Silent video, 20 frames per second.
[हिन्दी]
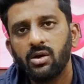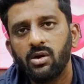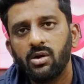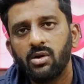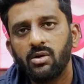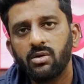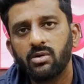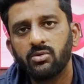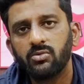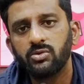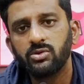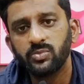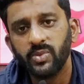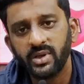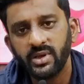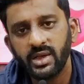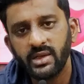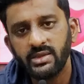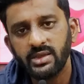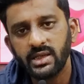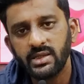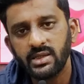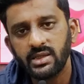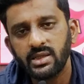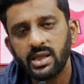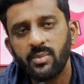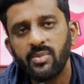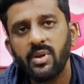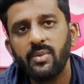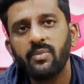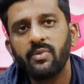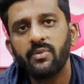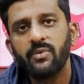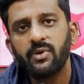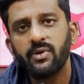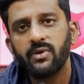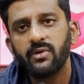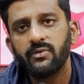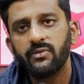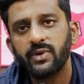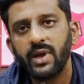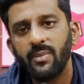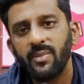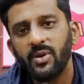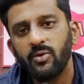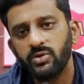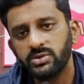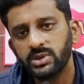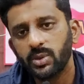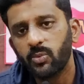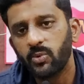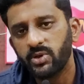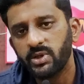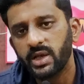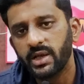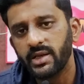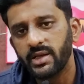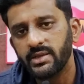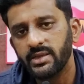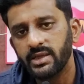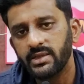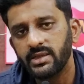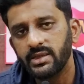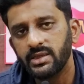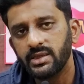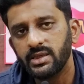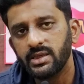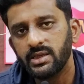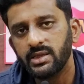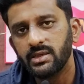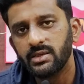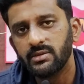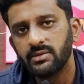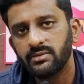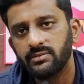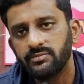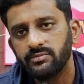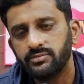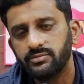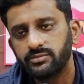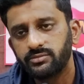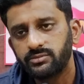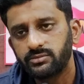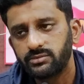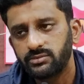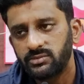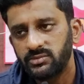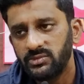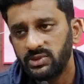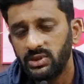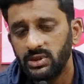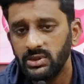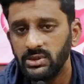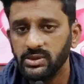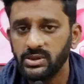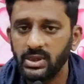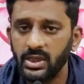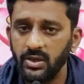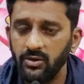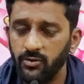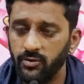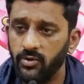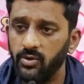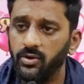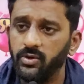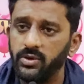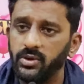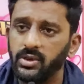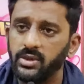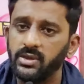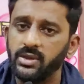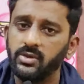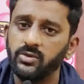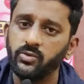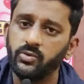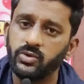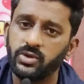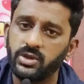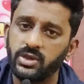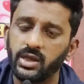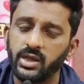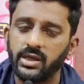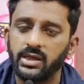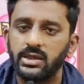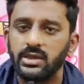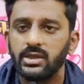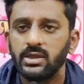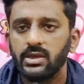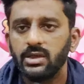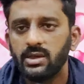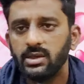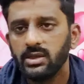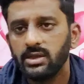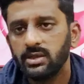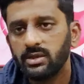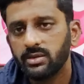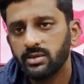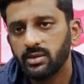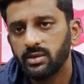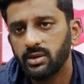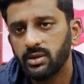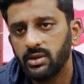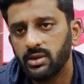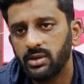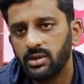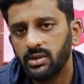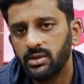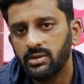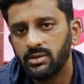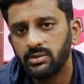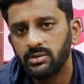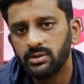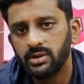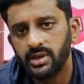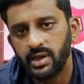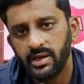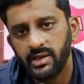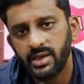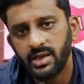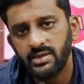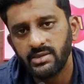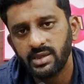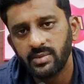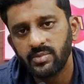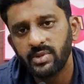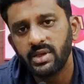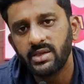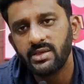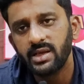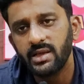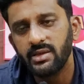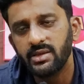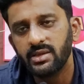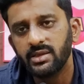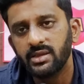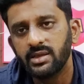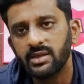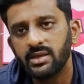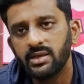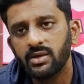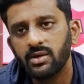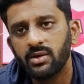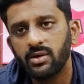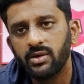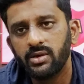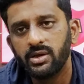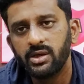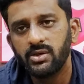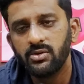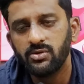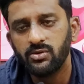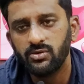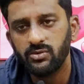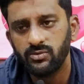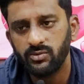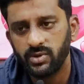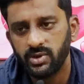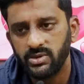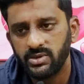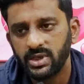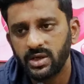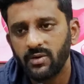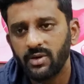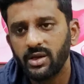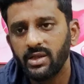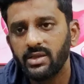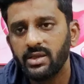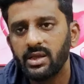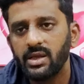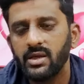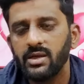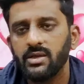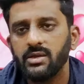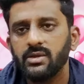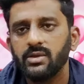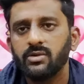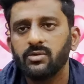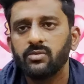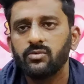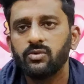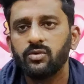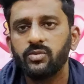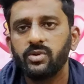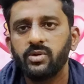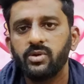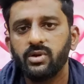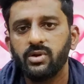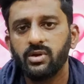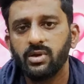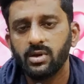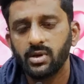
और कुछ बनना चाहती थी अपनी फैमिली को सपोर्ट करना चाहती थी इसलिए वो इतनी दूर तक डेट के एग्ज़ाम के लिए जाती थी और ये जो रिक्शा वाले थे वो भी